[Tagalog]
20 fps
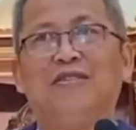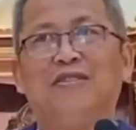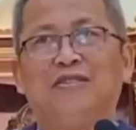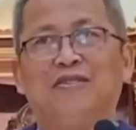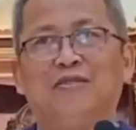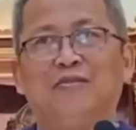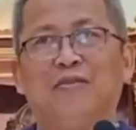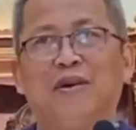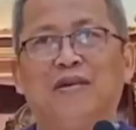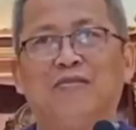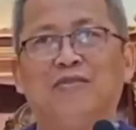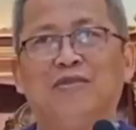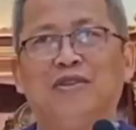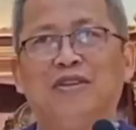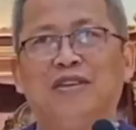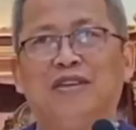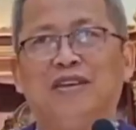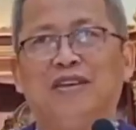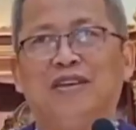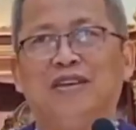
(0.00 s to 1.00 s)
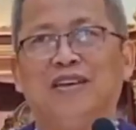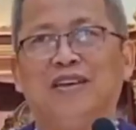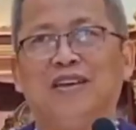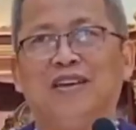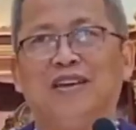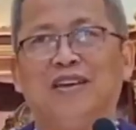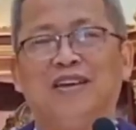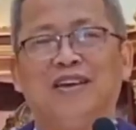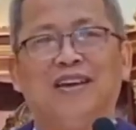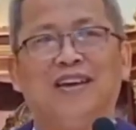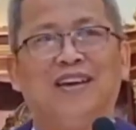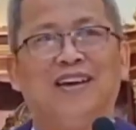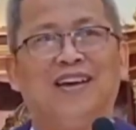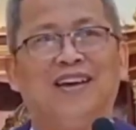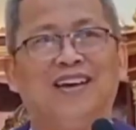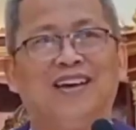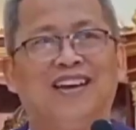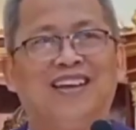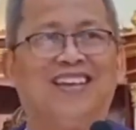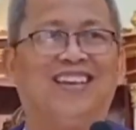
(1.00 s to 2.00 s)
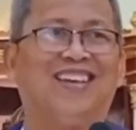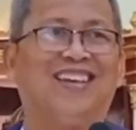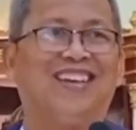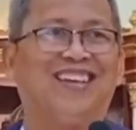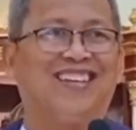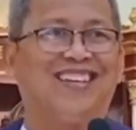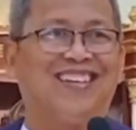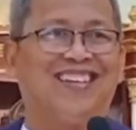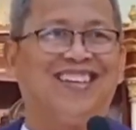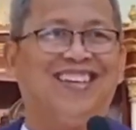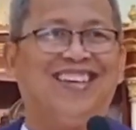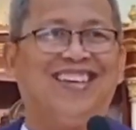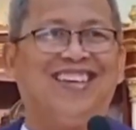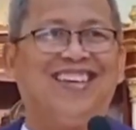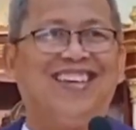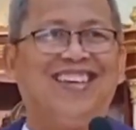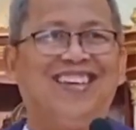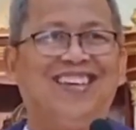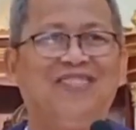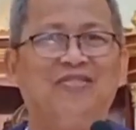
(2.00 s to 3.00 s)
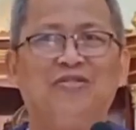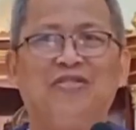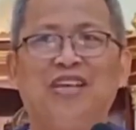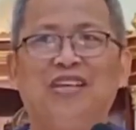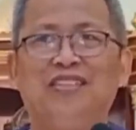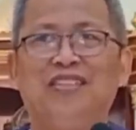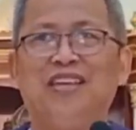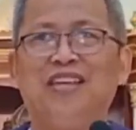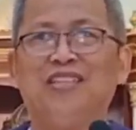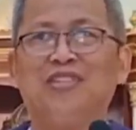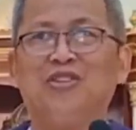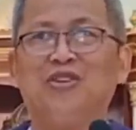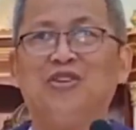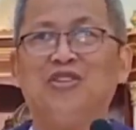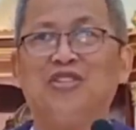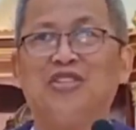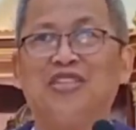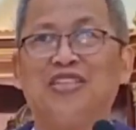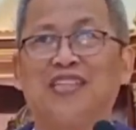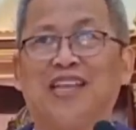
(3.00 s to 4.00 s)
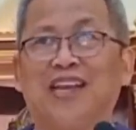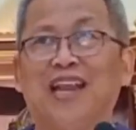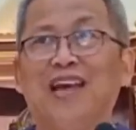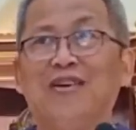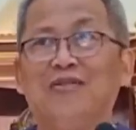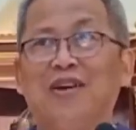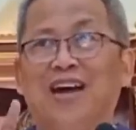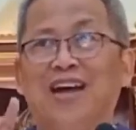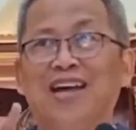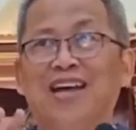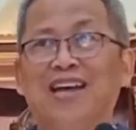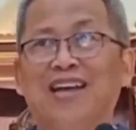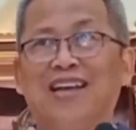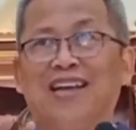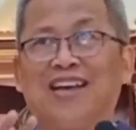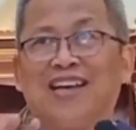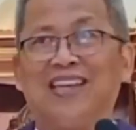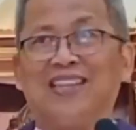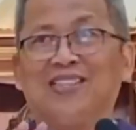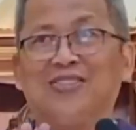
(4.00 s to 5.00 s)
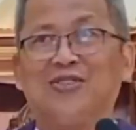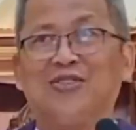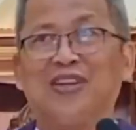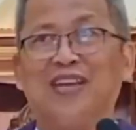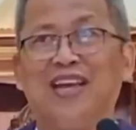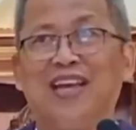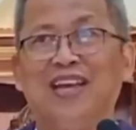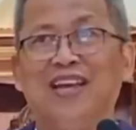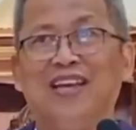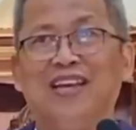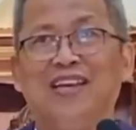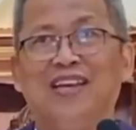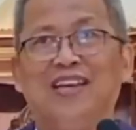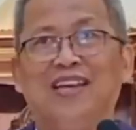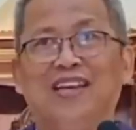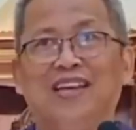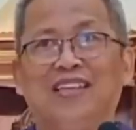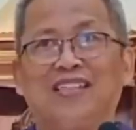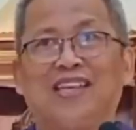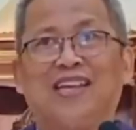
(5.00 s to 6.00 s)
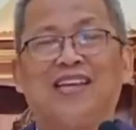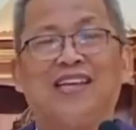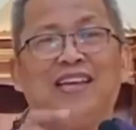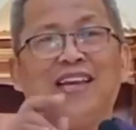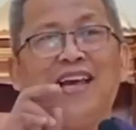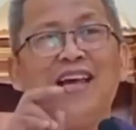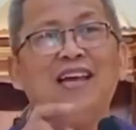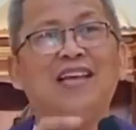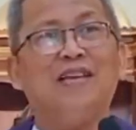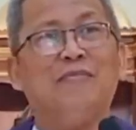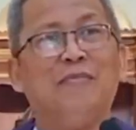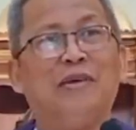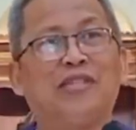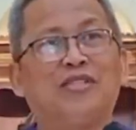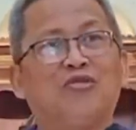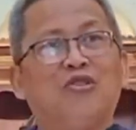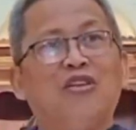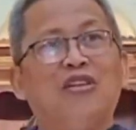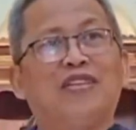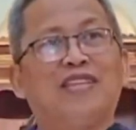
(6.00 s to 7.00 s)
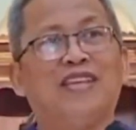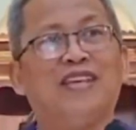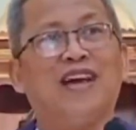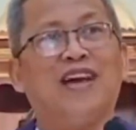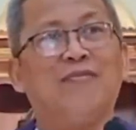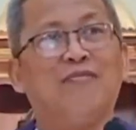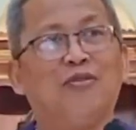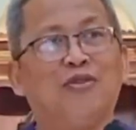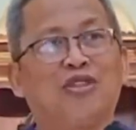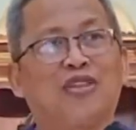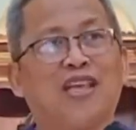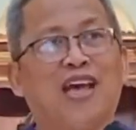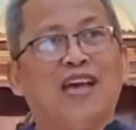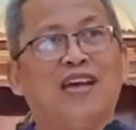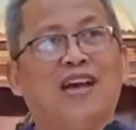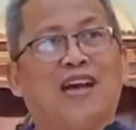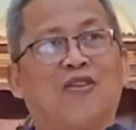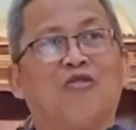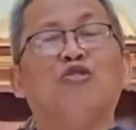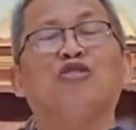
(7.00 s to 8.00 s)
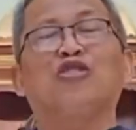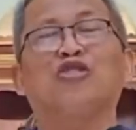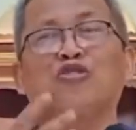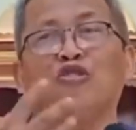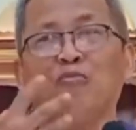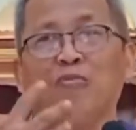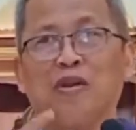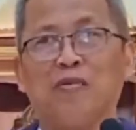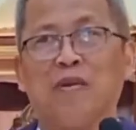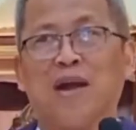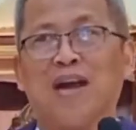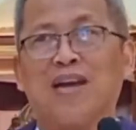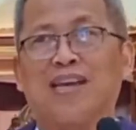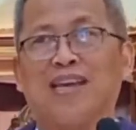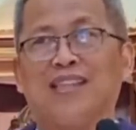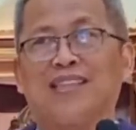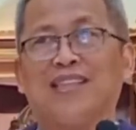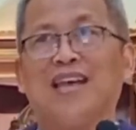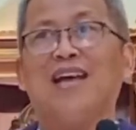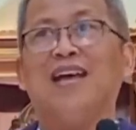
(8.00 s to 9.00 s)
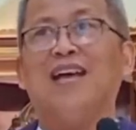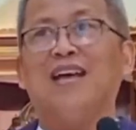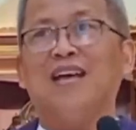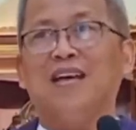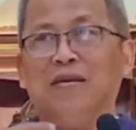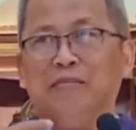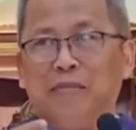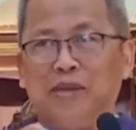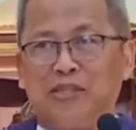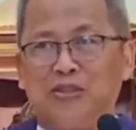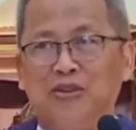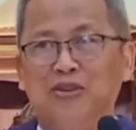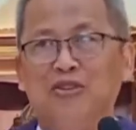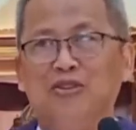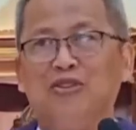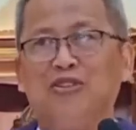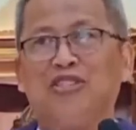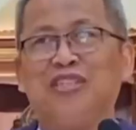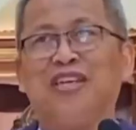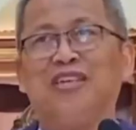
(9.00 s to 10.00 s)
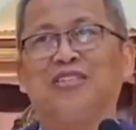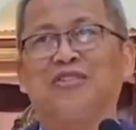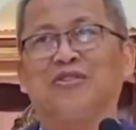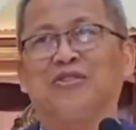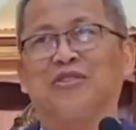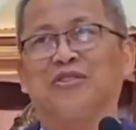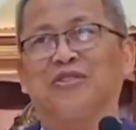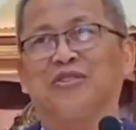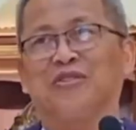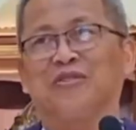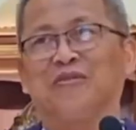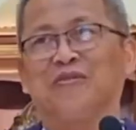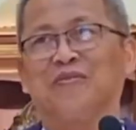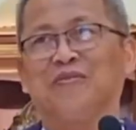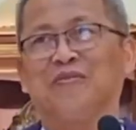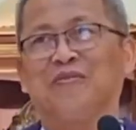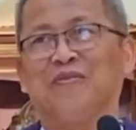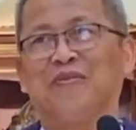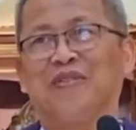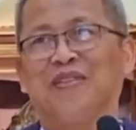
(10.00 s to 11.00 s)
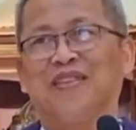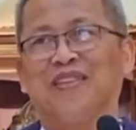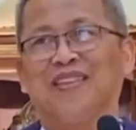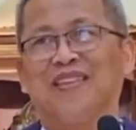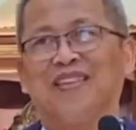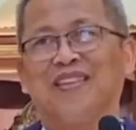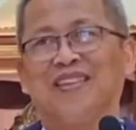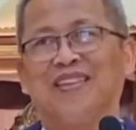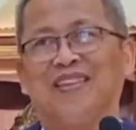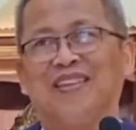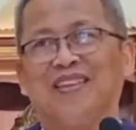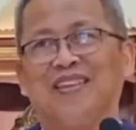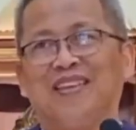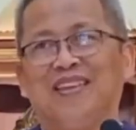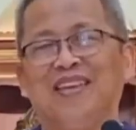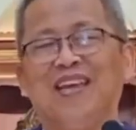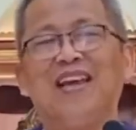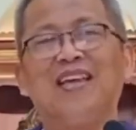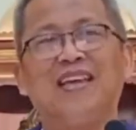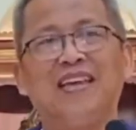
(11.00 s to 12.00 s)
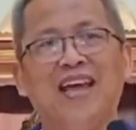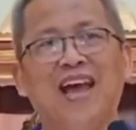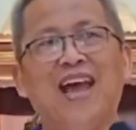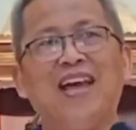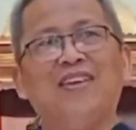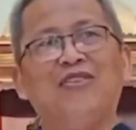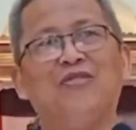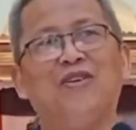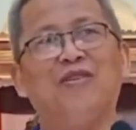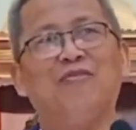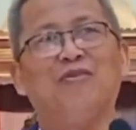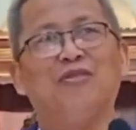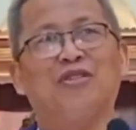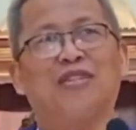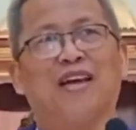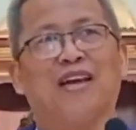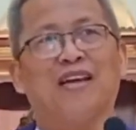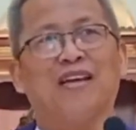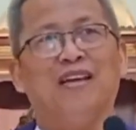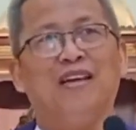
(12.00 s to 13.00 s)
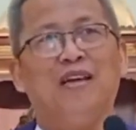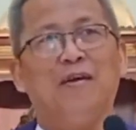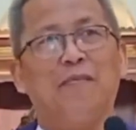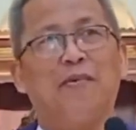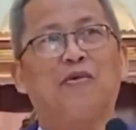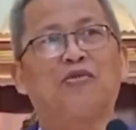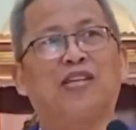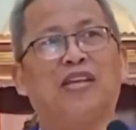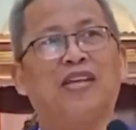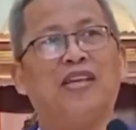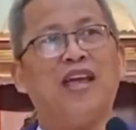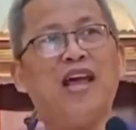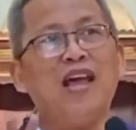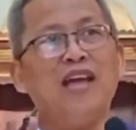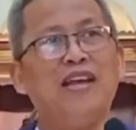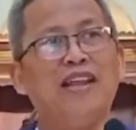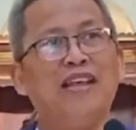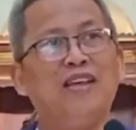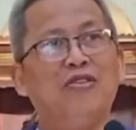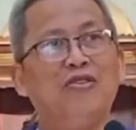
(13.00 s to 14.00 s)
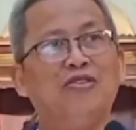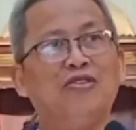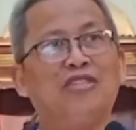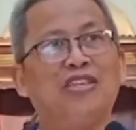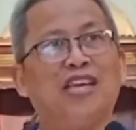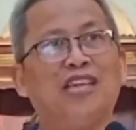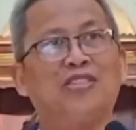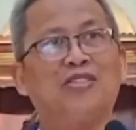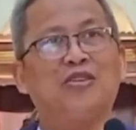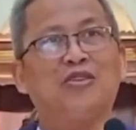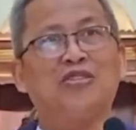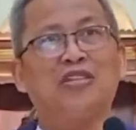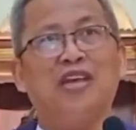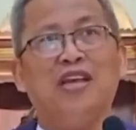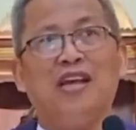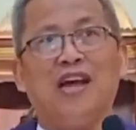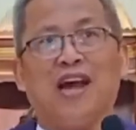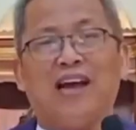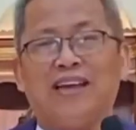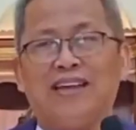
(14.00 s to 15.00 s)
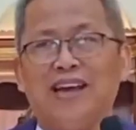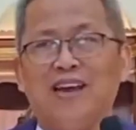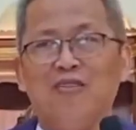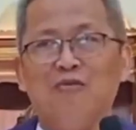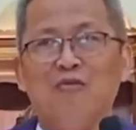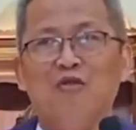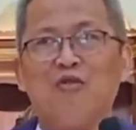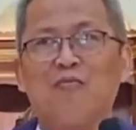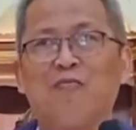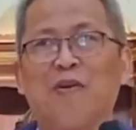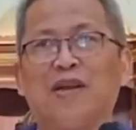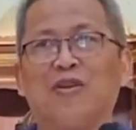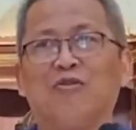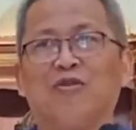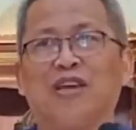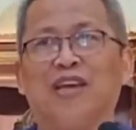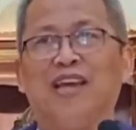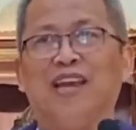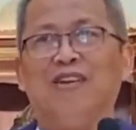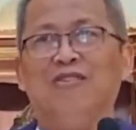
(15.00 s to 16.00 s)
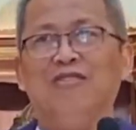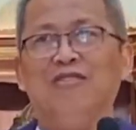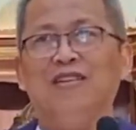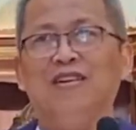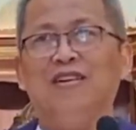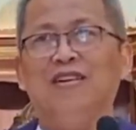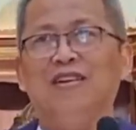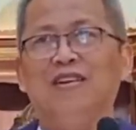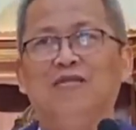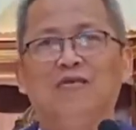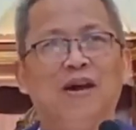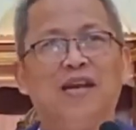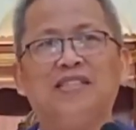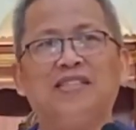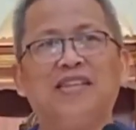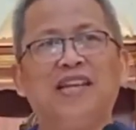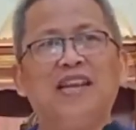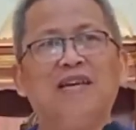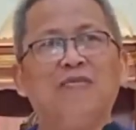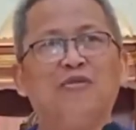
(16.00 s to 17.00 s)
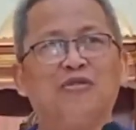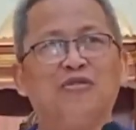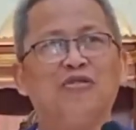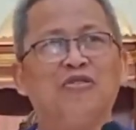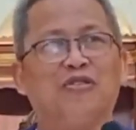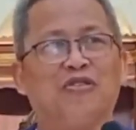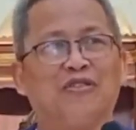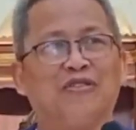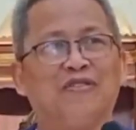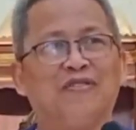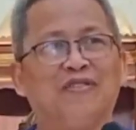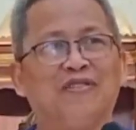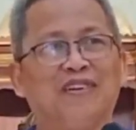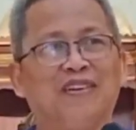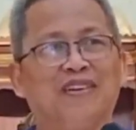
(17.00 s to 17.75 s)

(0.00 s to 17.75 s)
Uy, tubag mo eh. Jesus. Nung say si Jesus, tanawa ha, ang istorya. Sa dihang misulti ang buta nga gusto ming makakita, misunod si Jesus. Iyang giayo ang buta. Pero sa dihang naingon si Jesus, ayaw mog panugilon, wa sila musunod.